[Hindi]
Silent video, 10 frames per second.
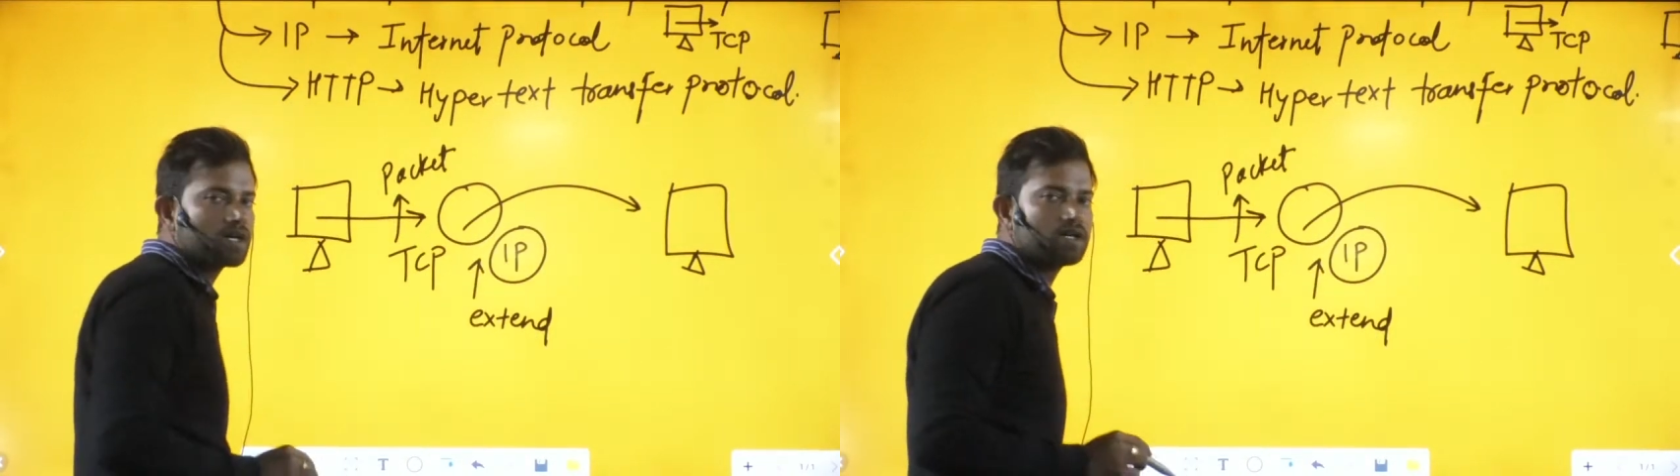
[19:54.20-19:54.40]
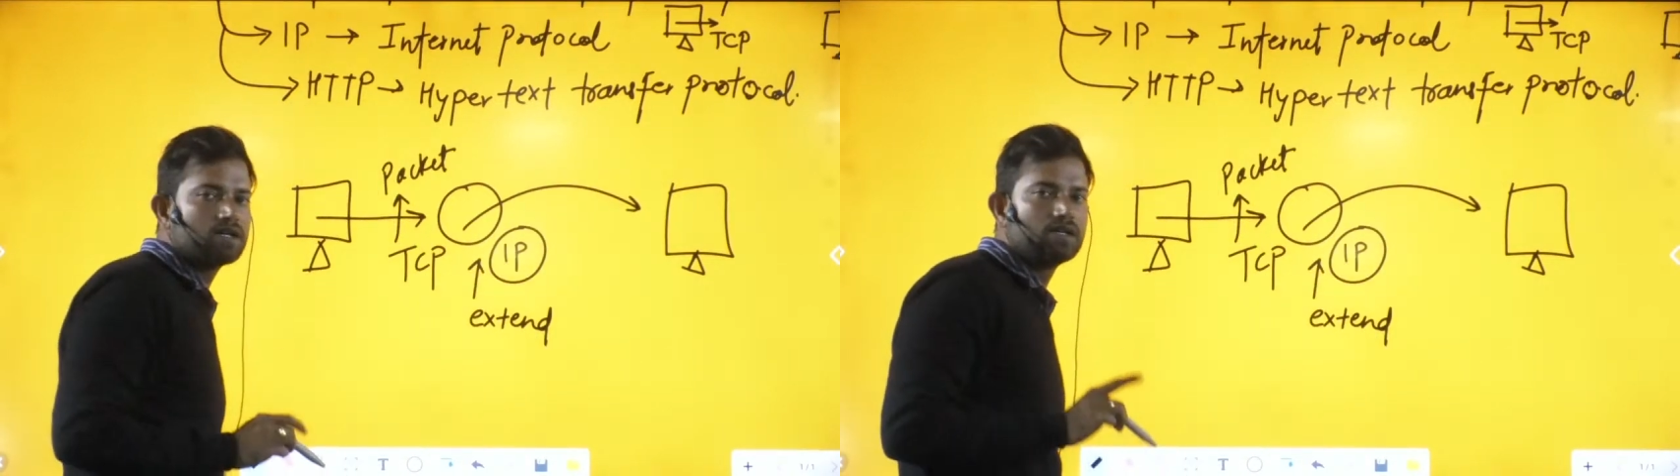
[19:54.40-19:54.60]

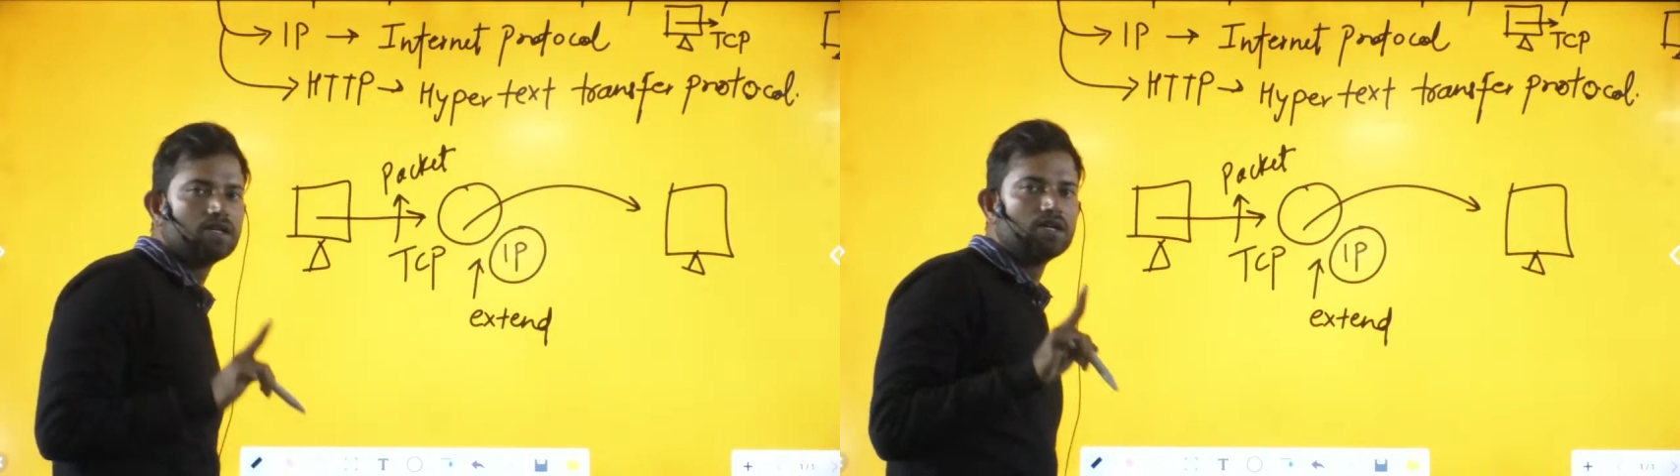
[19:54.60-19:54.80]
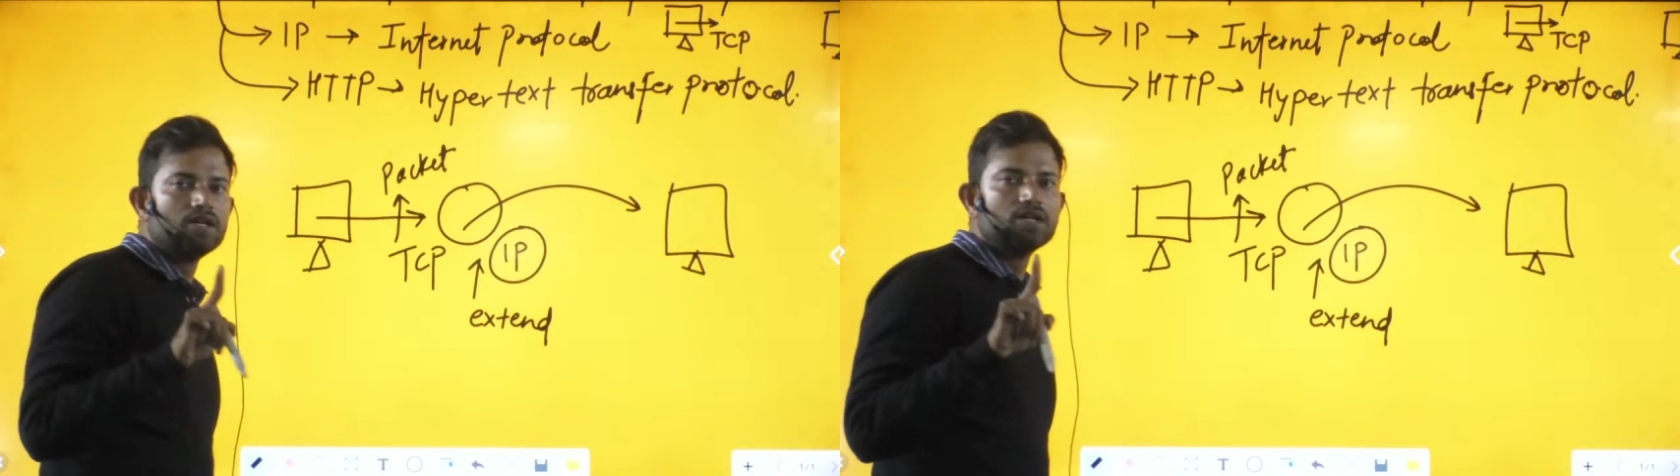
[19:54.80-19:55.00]
का
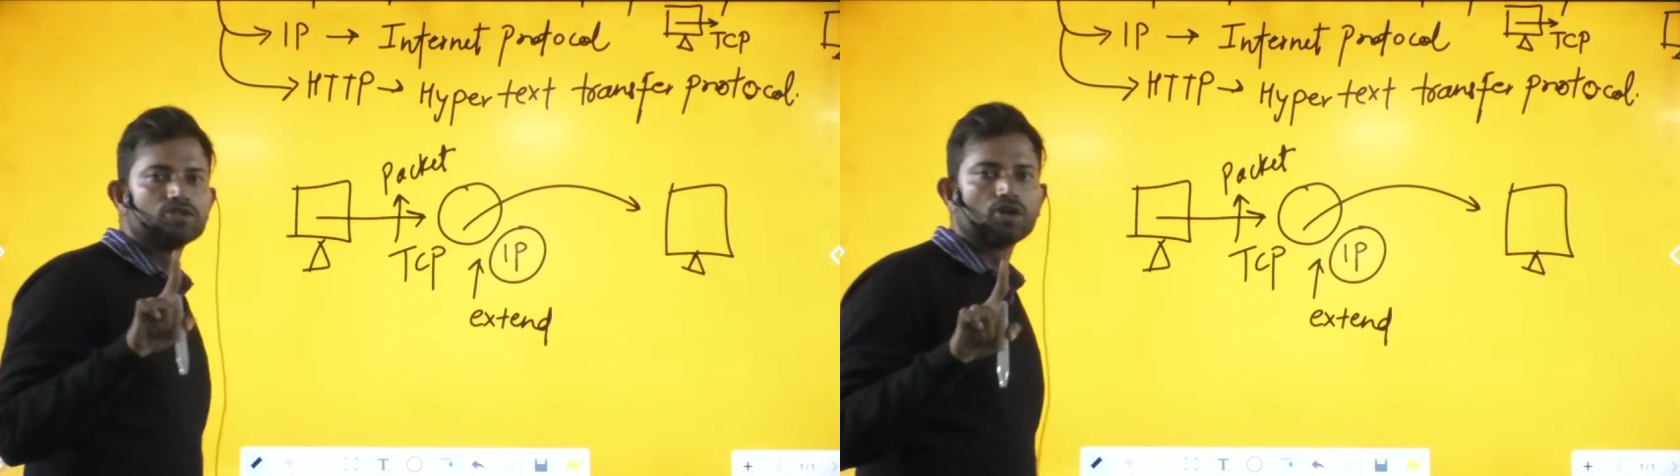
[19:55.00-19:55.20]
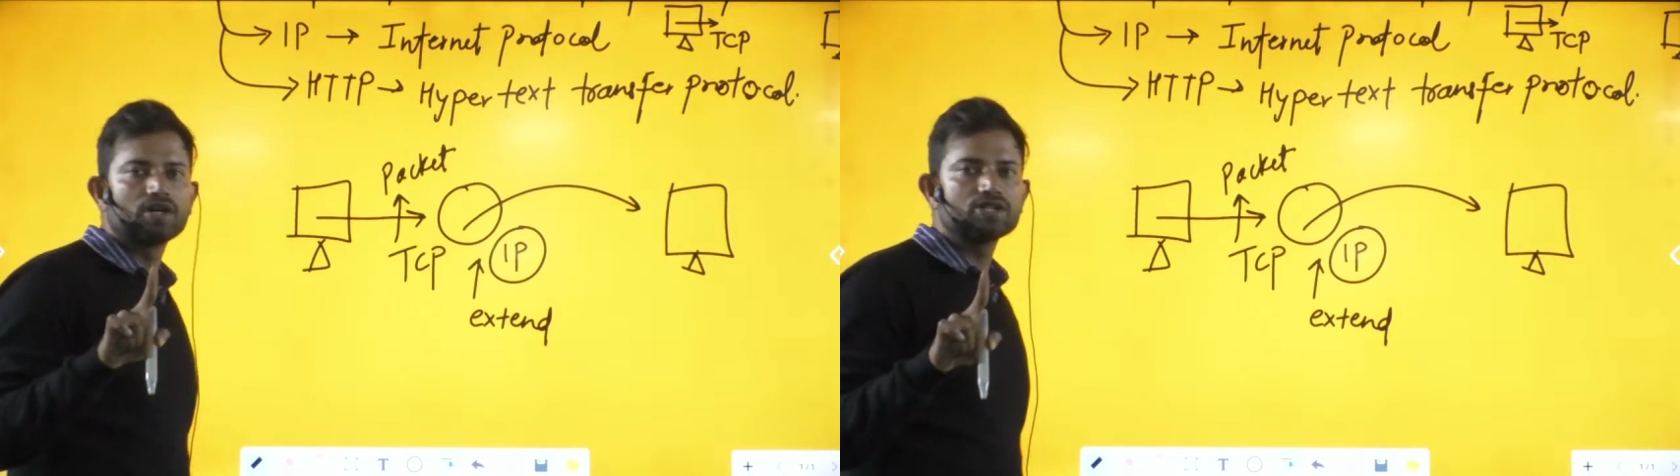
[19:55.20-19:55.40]

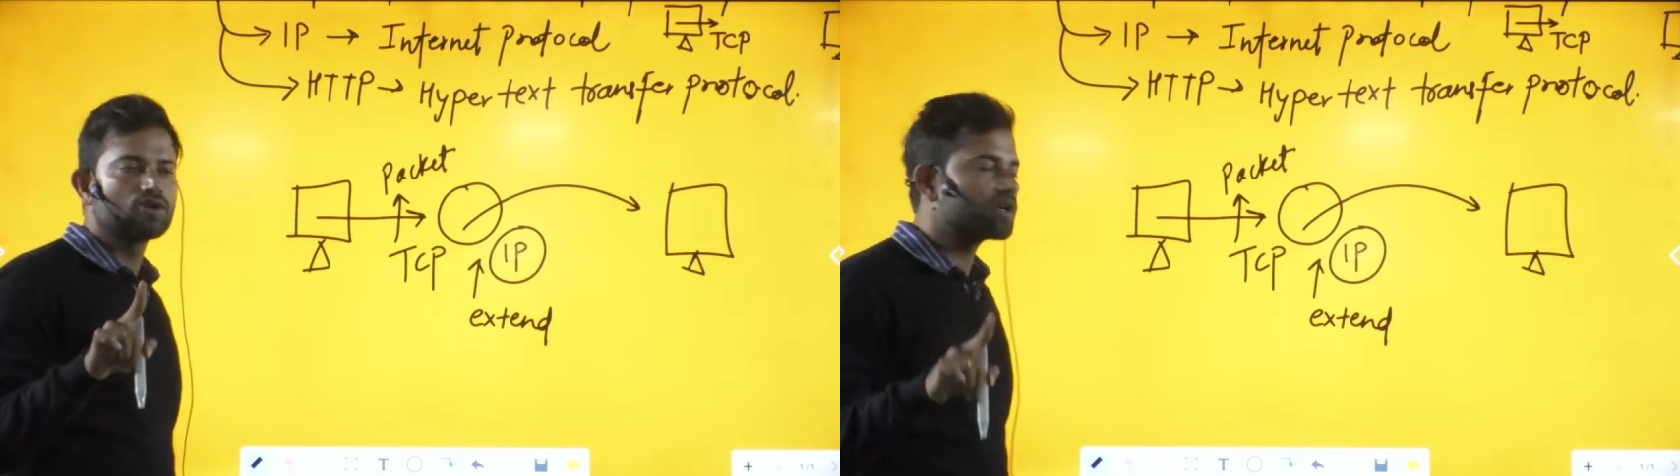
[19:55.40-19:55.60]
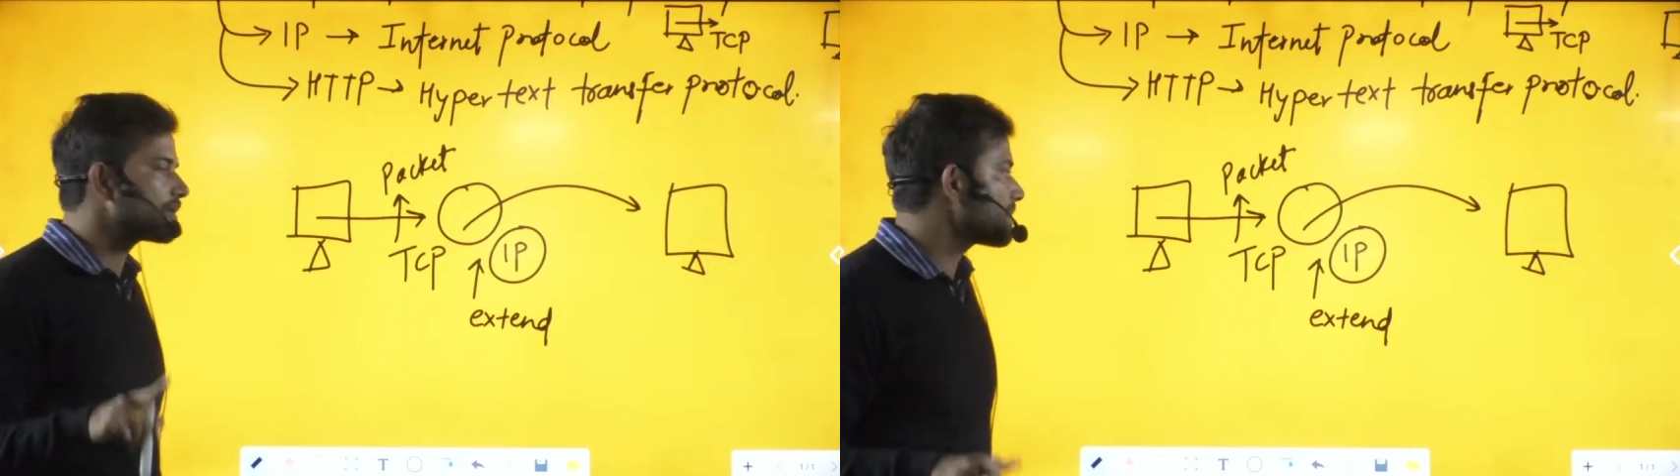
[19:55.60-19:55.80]
छोटे छोटे